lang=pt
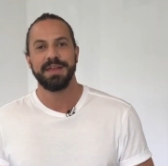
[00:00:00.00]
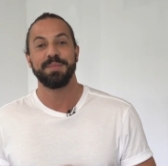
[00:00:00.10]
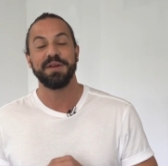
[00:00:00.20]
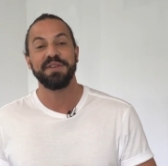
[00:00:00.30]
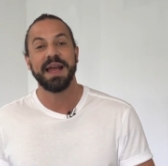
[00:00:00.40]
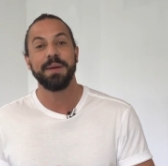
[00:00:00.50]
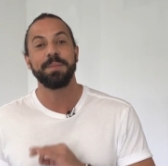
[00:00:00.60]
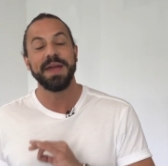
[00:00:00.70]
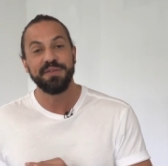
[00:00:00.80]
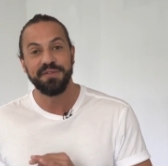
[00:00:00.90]
E para ficar
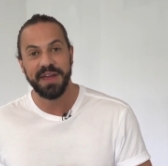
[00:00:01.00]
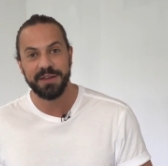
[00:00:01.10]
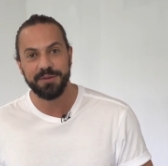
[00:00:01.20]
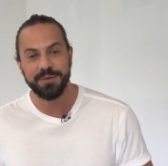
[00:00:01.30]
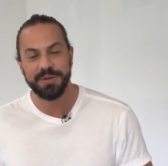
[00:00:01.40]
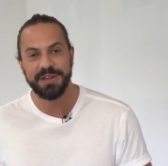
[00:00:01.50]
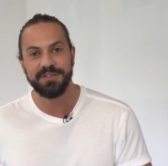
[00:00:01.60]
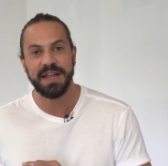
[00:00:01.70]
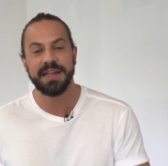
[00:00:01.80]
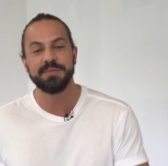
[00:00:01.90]
perfeito,
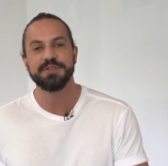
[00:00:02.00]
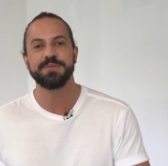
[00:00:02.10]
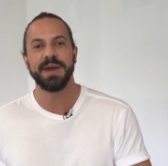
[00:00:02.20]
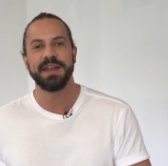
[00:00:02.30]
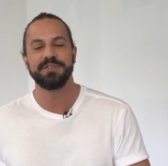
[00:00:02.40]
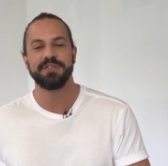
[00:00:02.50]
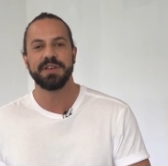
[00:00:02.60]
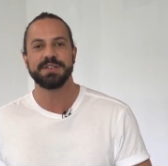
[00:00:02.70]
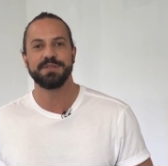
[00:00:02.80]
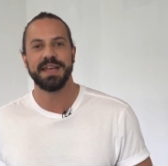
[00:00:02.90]
instalamos os painéis de
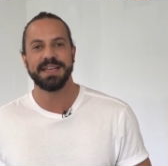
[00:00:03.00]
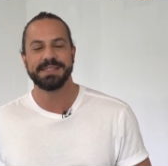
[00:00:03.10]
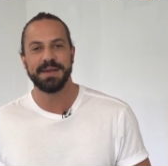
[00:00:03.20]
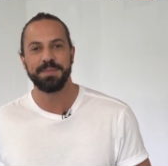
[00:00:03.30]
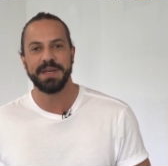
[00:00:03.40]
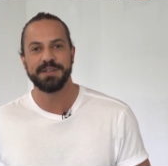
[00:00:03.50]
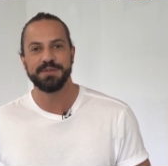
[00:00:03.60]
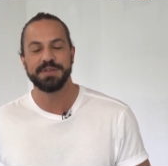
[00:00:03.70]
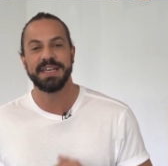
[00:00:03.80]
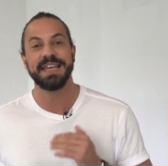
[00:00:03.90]
gesso da RC
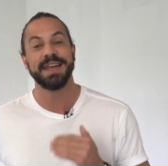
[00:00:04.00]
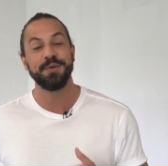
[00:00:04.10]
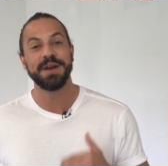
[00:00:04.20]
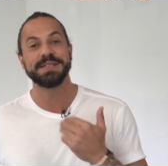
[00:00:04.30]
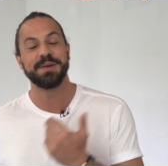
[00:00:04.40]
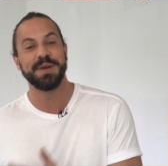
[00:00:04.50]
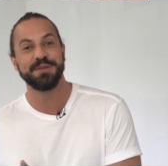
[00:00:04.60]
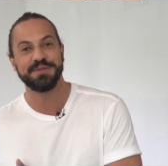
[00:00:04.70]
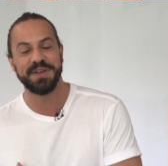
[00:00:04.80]
Pisos que irão receber os